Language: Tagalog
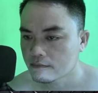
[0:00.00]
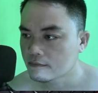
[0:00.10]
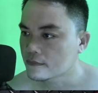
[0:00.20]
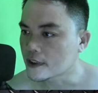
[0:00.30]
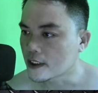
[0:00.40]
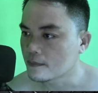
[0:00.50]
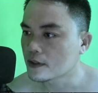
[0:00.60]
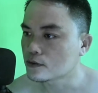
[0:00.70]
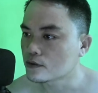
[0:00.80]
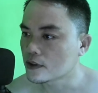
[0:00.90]
Sana
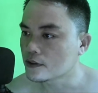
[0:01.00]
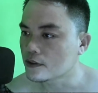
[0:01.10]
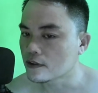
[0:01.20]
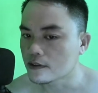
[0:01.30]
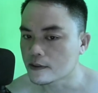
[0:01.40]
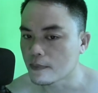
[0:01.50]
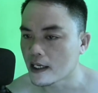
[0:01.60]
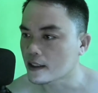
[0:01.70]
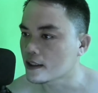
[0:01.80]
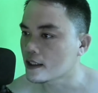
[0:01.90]
magustuhan nyo to,
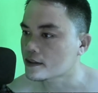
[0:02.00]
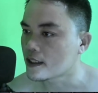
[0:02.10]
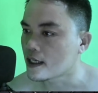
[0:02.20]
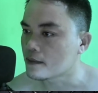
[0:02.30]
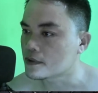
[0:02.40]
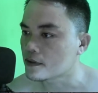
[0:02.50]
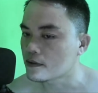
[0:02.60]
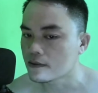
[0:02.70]
Smaglas Love Song.